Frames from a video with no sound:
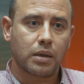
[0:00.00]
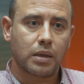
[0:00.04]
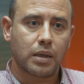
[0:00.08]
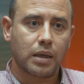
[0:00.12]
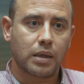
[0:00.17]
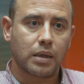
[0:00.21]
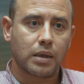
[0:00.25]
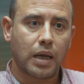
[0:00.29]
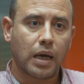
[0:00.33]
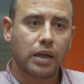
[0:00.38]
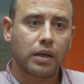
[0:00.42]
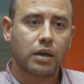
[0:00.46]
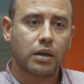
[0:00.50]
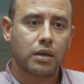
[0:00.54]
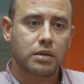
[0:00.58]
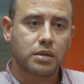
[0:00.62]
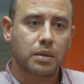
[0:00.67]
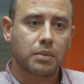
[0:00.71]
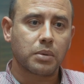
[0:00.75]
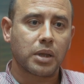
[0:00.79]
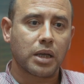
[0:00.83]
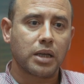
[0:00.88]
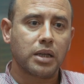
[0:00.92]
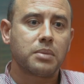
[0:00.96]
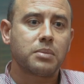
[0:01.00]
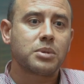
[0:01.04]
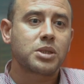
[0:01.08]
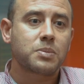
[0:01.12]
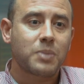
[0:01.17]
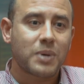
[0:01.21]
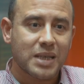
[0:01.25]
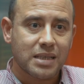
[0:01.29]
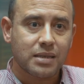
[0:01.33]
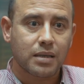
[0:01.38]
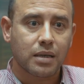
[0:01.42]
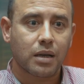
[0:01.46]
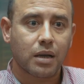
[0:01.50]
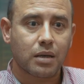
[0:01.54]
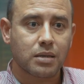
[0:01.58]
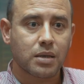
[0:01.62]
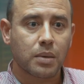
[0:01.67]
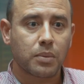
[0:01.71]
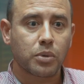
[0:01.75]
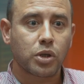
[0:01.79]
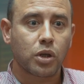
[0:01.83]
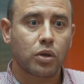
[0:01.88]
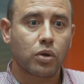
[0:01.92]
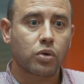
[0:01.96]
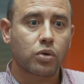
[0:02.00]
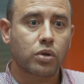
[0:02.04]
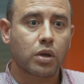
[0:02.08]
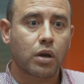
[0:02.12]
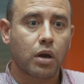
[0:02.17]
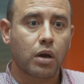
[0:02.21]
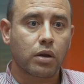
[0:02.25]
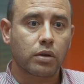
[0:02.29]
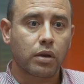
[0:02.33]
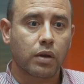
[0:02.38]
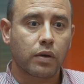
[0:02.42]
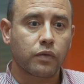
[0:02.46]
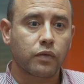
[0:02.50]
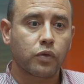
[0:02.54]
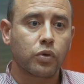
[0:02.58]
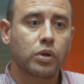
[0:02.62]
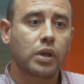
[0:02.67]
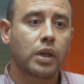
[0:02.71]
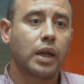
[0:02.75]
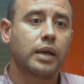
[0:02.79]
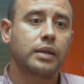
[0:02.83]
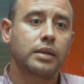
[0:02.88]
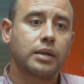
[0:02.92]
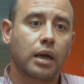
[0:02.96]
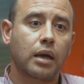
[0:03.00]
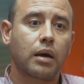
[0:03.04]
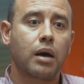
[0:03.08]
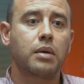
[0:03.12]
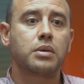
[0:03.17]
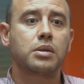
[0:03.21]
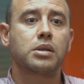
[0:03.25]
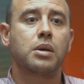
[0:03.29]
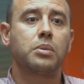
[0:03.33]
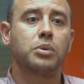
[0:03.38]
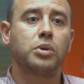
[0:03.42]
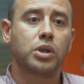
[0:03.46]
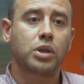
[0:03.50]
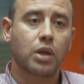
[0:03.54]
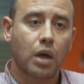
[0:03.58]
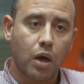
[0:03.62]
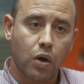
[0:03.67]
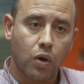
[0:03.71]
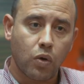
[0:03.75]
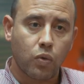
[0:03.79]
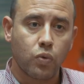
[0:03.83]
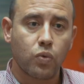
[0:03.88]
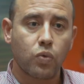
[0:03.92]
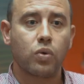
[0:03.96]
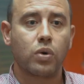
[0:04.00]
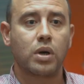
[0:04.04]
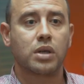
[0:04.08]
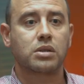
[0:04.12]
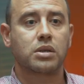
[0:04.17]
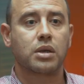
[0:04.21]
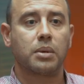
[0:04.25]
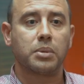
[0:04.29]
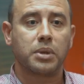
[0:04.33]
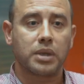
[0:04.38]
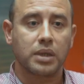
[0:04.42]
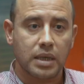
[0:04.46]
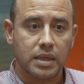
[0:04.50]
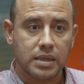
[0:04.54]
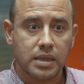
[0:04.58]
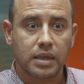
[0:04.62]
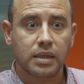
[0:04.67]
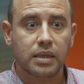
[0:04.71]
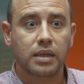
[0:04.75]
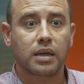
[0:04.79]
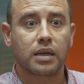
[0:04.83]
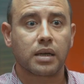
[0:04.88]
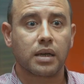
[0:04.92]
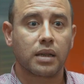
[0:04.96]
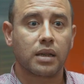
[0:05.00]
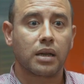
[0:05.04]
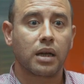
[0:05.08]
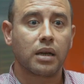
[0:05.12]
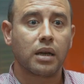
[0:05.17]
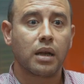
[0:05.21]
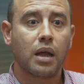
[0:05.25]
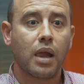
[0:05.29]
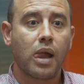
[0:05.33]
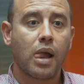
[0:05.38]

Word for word: اللعنه اللي اصابت لان مش بس اصابه اللورد كارنرفون لا ده اصابه اخوه اصابت ناس كتير جدا